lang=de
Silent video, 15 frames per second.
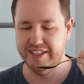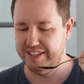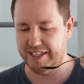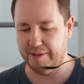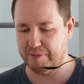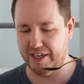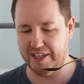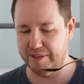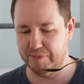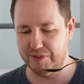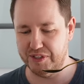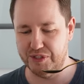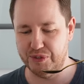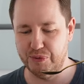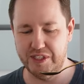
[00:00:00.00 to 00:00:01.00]
ich habe gerade immer
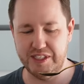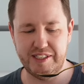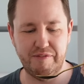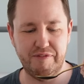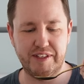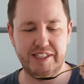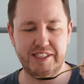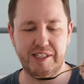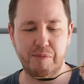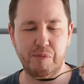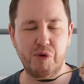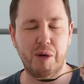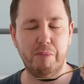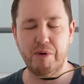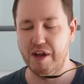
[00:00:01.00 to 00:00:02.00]
noch das Honig-Senf-Dressing
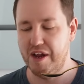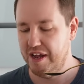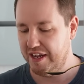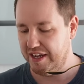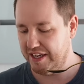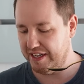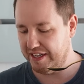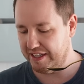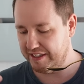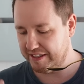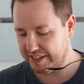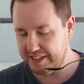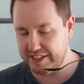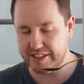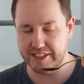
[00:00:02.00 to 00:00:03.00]
im Kopf. Äh,
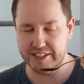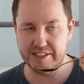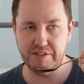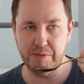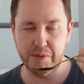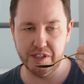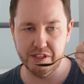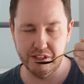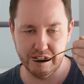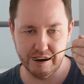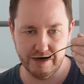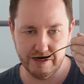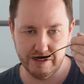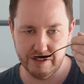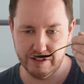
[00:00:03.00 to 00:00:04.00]
riecht nach Zwiebeln.
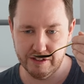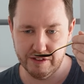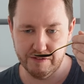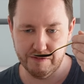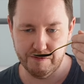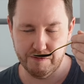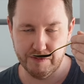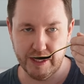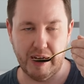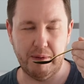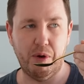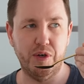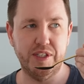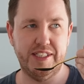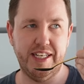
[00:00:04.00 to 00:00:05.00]

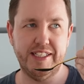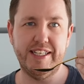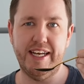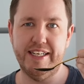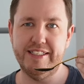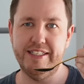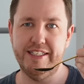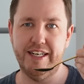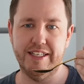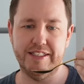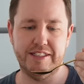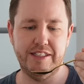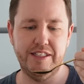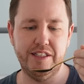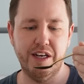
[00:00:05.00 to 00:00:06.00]
Aber auch sehr, sehr
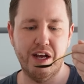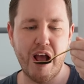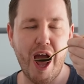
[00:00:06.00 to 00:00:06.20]
essiglastig.